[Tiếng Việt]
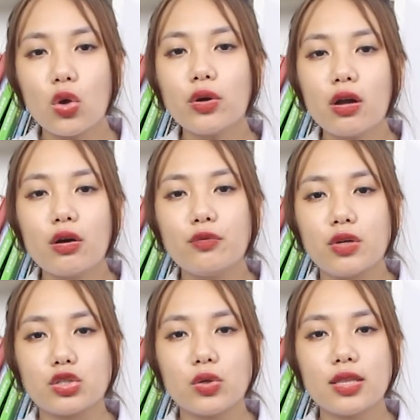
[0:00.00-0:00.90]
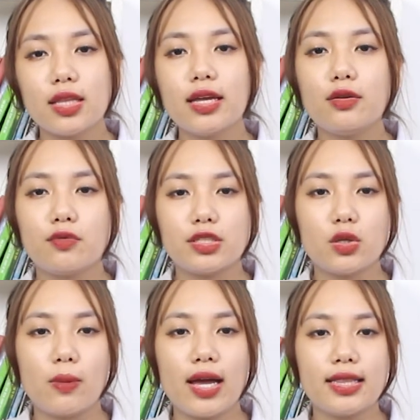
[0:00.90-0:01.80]
tốt hơn việc xuất tinh và
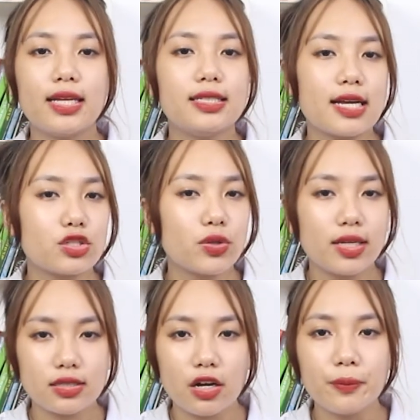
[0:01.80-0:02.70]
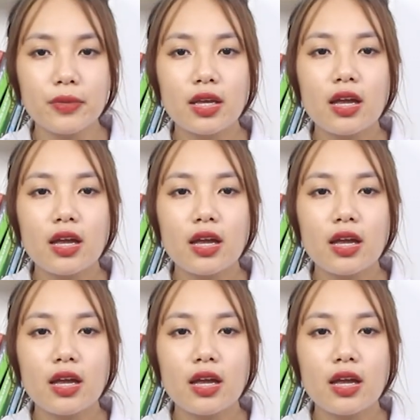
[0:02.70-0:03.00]
chống lại tình trạng xuất tinh sớm.